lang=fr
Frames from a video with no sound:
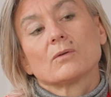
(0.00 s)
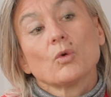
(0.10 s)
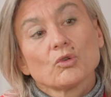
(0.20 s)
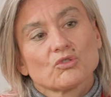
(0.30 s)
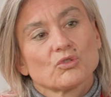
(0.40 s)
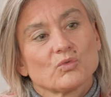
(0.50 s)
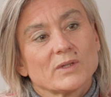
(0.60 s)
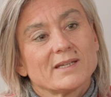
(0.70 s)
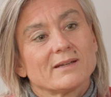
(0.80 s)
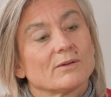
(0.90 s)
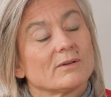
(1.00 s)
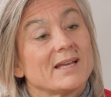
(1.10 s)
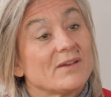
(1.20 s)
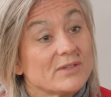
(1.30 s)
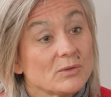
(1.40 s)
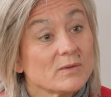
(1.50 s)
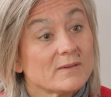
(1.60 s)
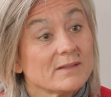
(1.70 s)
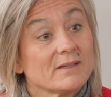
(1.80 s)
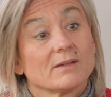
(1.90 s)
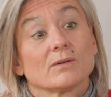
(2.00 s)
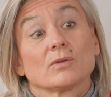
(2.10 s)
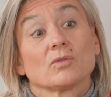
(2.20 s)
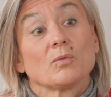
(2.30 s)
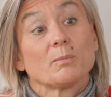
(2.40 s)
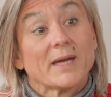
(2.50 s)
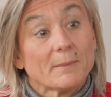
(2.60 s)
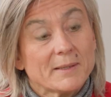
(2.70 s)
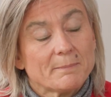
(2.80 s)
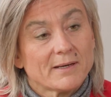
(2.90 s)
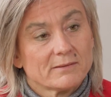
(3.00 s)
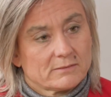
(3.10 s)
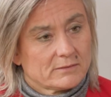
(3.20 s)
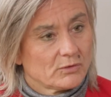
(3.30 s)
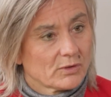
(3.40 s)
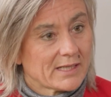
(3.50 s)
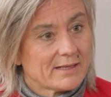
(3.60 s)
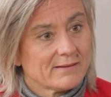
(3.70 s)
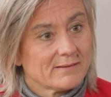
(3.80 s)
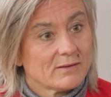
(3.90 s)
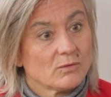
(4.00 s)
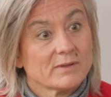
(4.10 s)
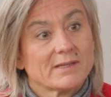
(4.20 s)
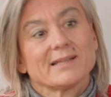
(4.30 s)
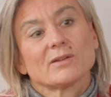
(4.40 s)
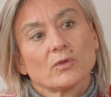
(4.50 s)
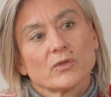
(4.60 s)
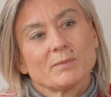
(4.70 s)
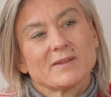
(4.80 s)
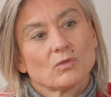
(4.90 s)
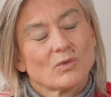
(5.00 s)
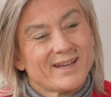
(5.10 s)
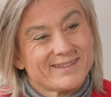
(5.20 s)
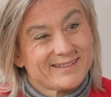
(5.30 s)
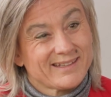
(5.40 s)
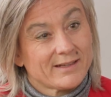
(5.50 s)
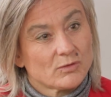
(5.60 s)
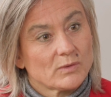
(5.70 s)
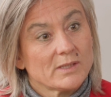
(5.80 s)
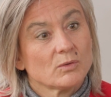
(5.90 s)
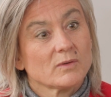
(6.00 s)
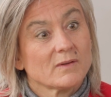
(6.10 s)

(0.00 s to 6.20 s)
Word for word: Aujourd'hui, la fiducie ne permet pas de réaliser une telle transmission à titre gratuit aux